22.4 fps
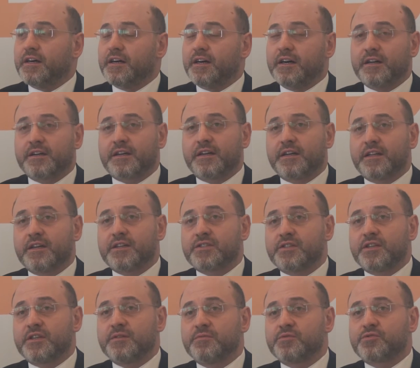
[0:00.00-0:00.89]

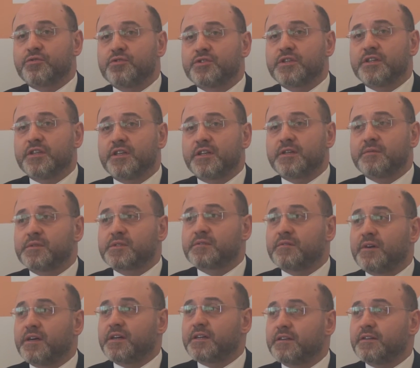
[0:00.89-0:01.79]
arkadaşlarımız, hocalarımız
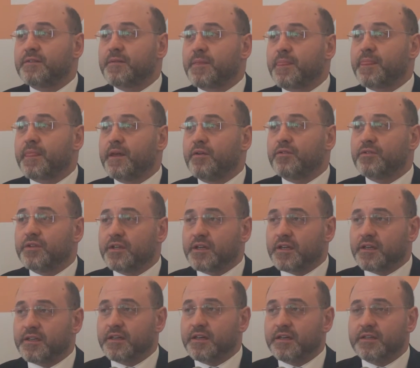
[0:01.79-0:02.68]
var.
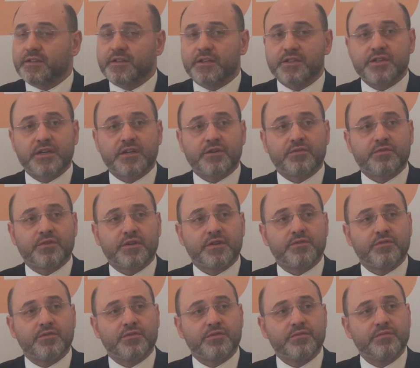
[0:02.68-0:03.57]
Onlara da teşekkür
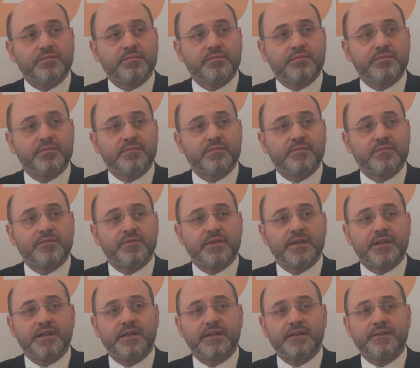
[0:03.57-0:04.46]
ediyorum.
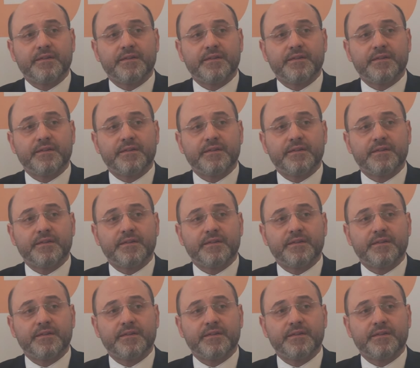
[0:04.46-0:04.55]
Ve